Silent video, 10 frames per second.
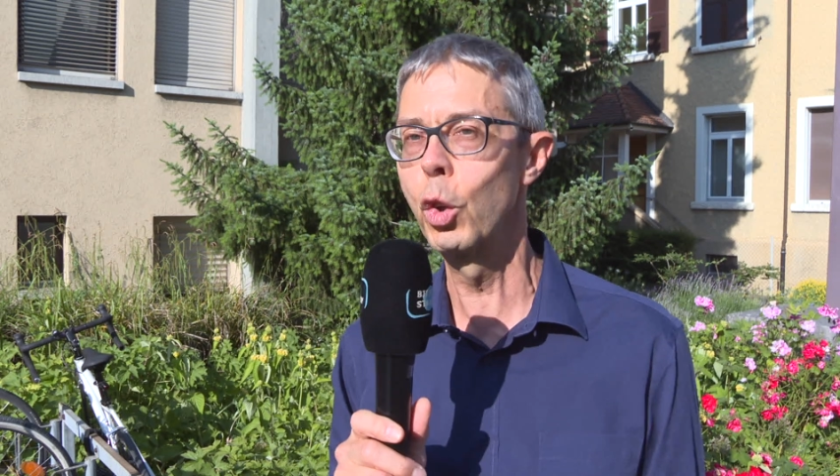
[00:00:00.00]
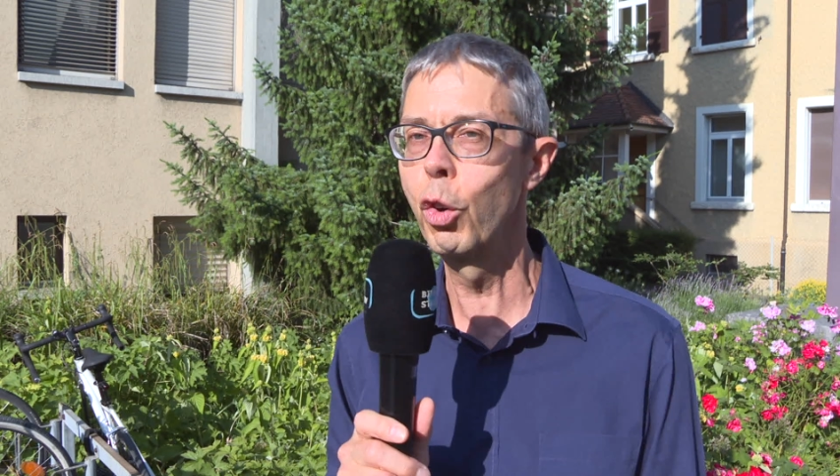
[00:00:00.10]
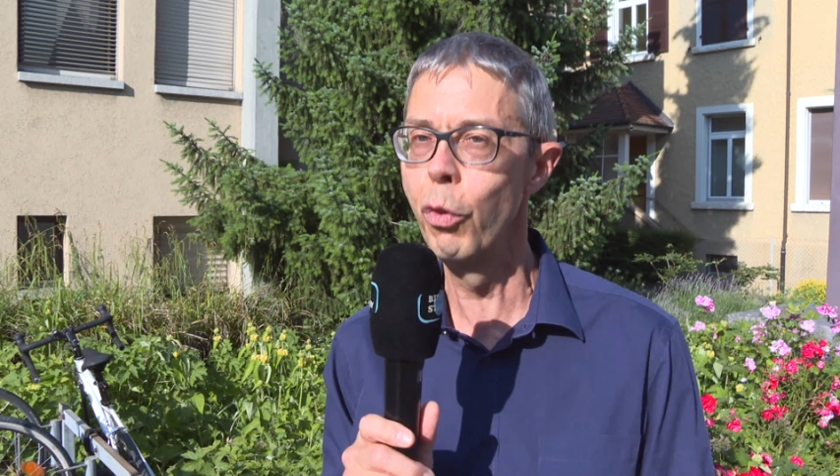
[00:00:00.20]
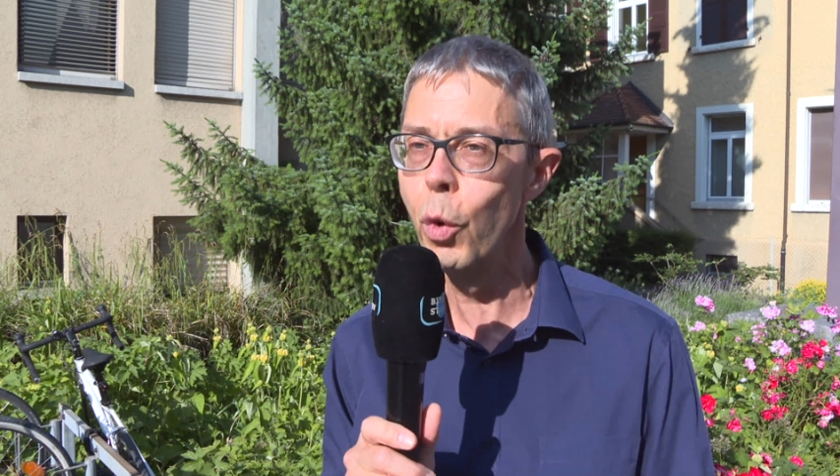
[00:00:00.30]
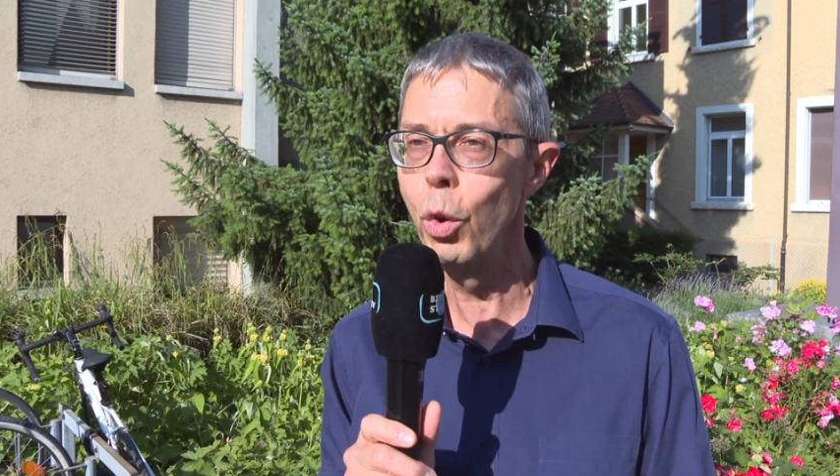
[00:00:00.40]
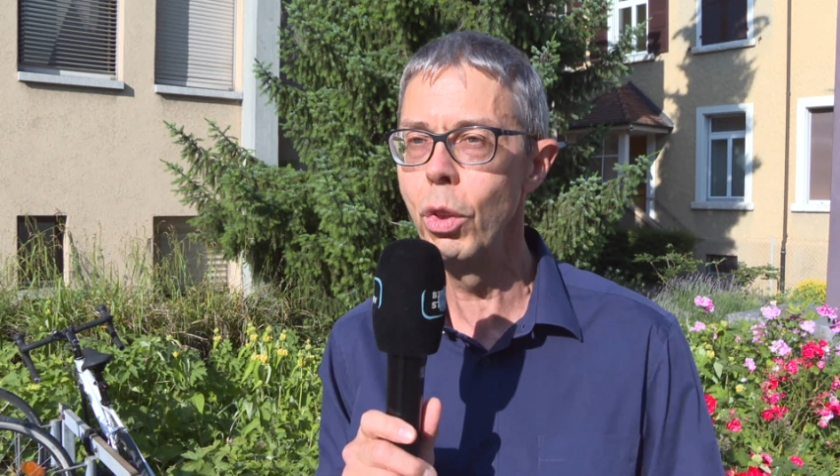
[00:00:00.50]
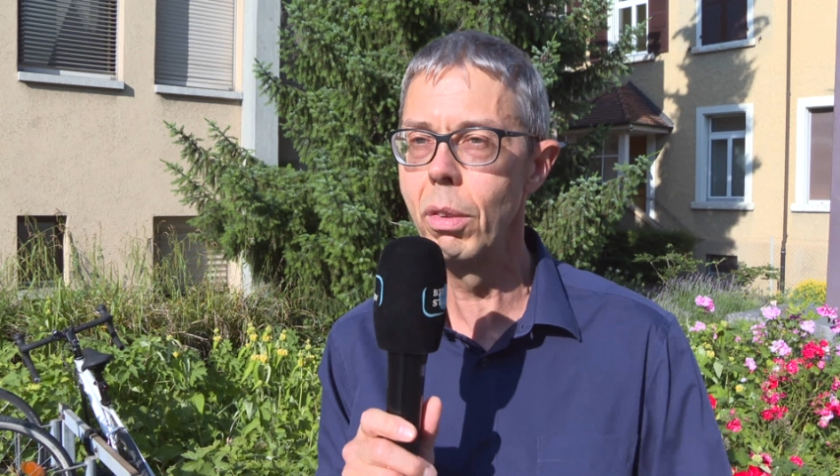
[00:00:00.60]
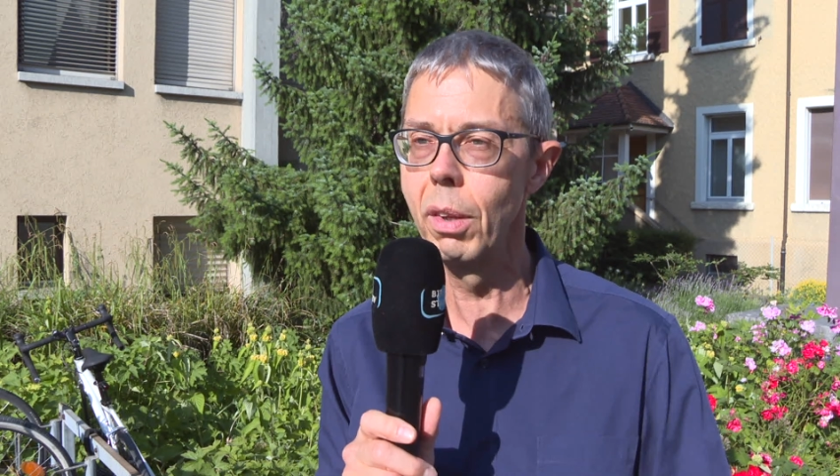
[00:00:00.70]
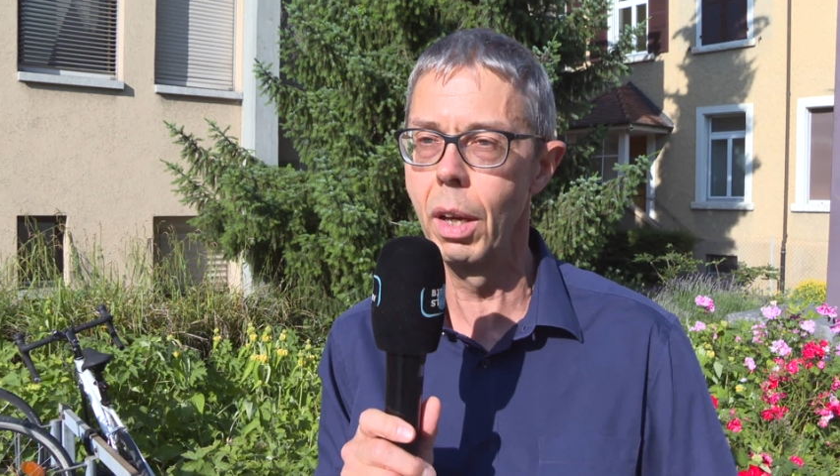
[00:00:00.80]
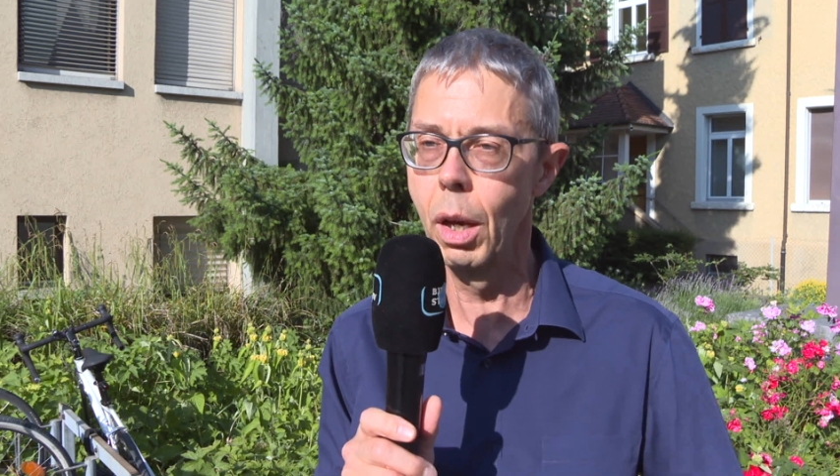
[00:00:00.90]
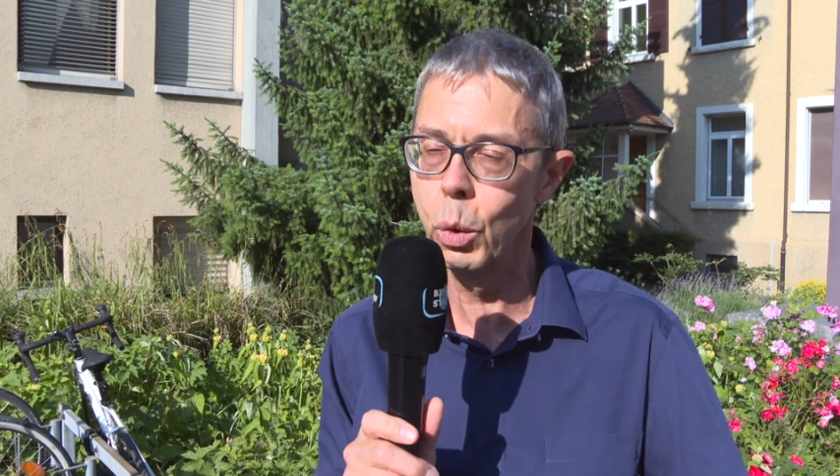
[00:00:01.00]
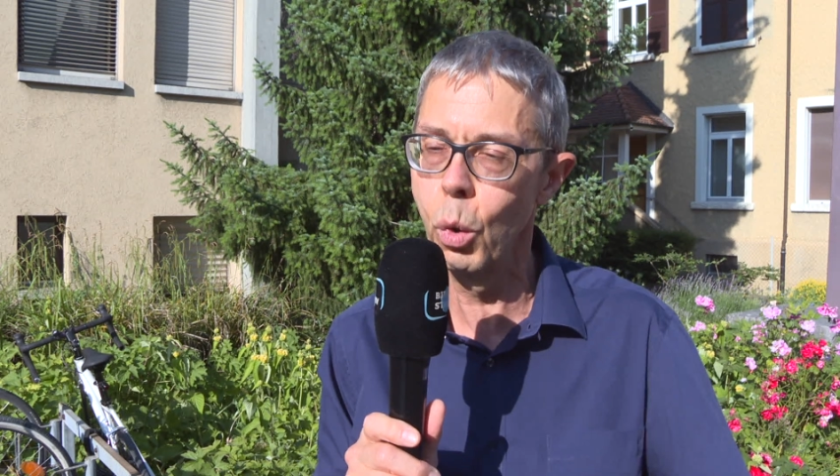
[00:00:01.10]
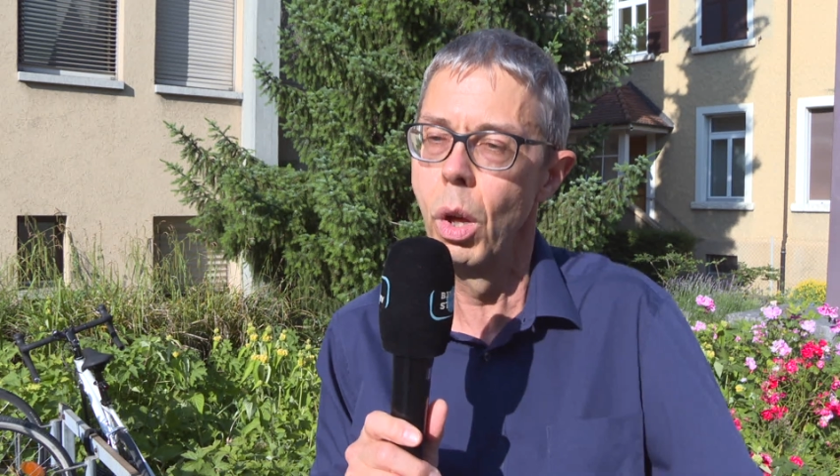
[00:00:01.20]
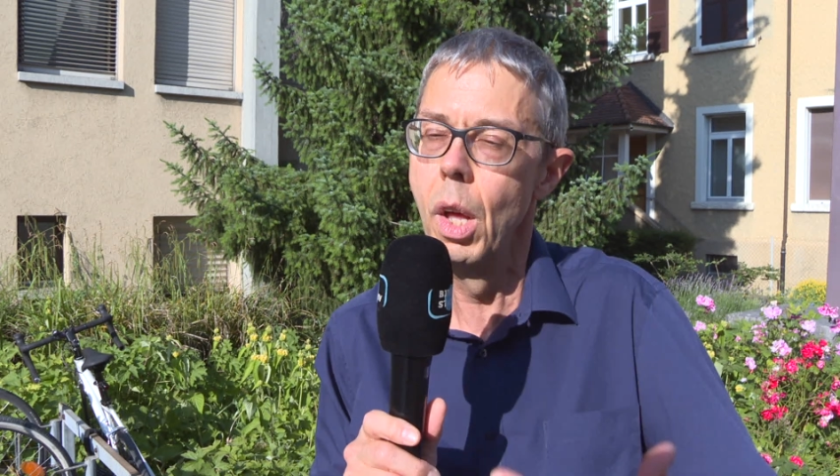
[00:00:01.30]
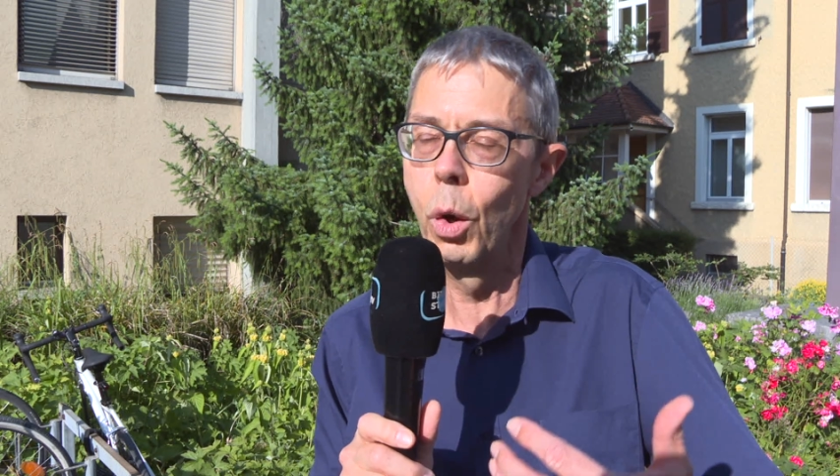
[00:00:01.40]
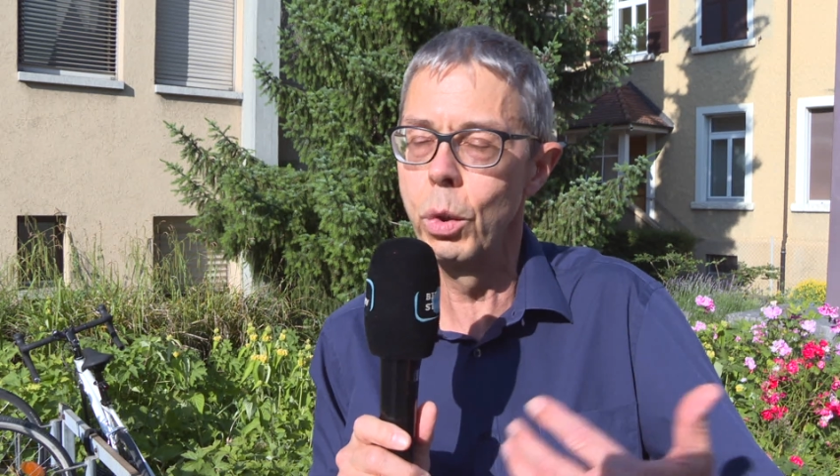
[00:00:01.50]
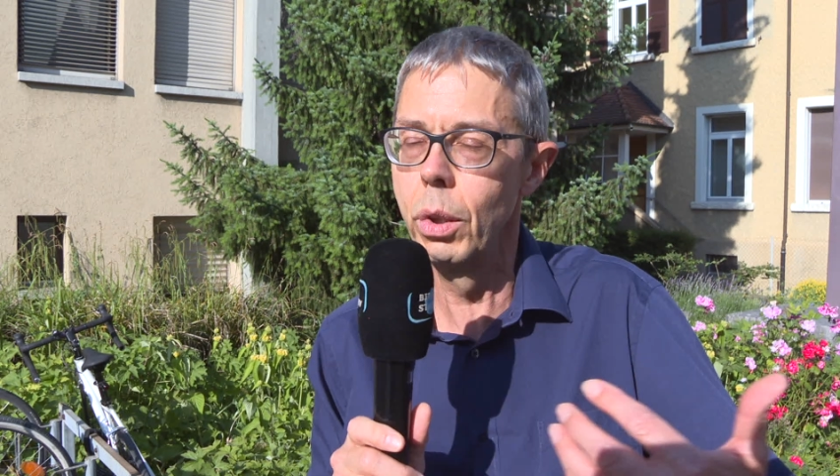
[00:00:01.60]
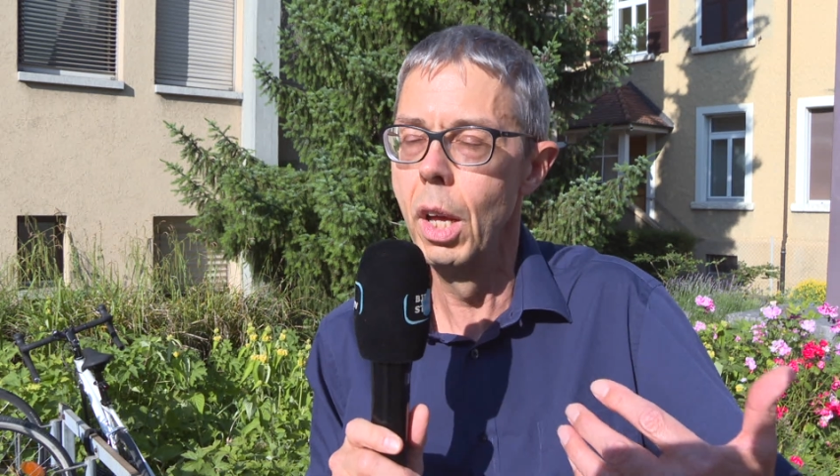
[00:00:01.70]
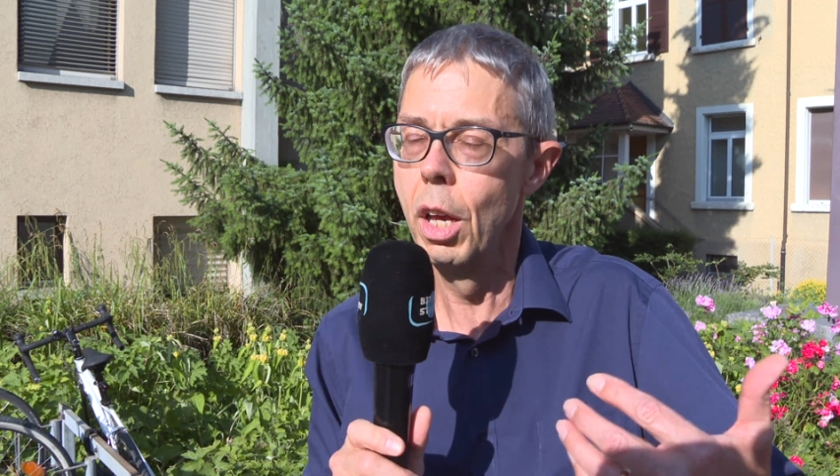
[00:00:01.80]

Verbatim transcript: oder gewinnt äh, oder, oder